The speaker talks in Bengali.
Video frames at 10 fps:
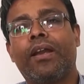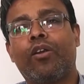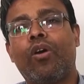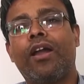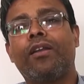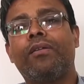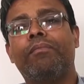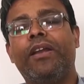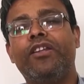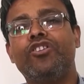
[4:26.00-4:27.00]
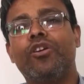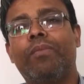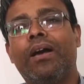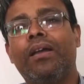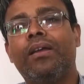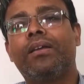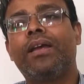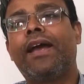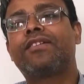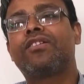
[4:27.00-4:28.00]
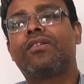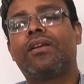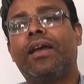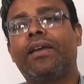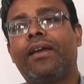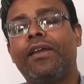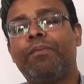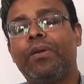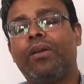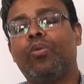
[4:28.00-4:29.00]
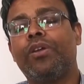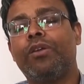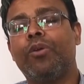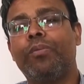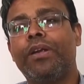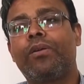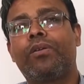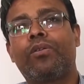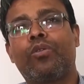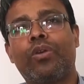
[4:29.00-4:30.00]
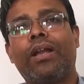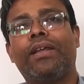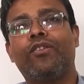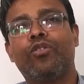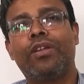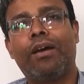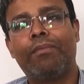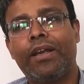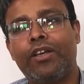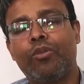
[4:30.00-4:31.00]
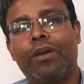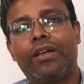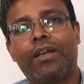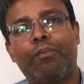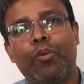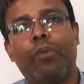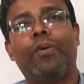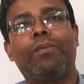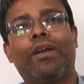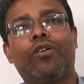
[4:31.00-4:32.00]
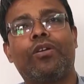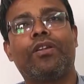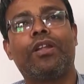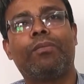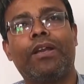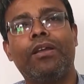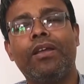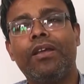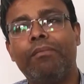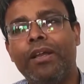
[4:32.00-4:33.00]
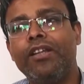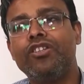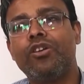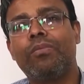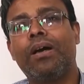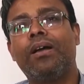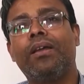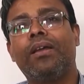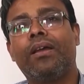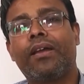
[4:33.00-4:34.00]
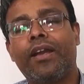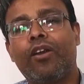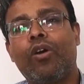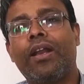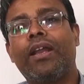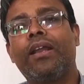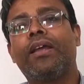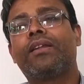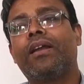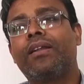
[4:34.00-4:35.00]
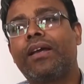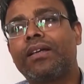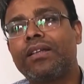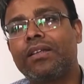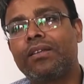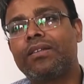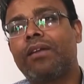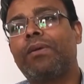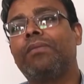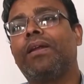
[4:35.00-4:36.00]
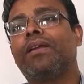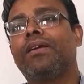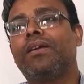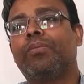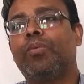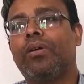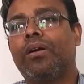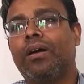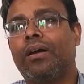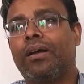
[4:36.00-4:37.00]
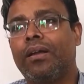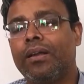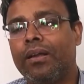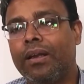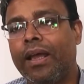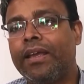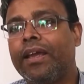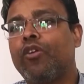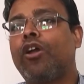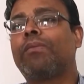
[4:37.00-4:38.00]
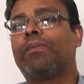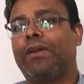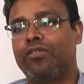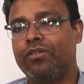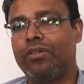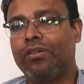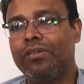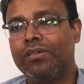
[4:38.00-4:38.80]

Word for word: গ্রেড ওয়ান মেনিনজিওমা অ্যাজ লাইক ইফ উই রিমুভ ইট টোটালি যদি আমরা এই টিউমারটাকে পুরোপুরি বের করে দিতে পারি মেনিনজিওমা গ্রেড ওয়ানের তাহলে দেখা যায় তার সার্ভাইভাল লাইক এ নর্মাল পারসন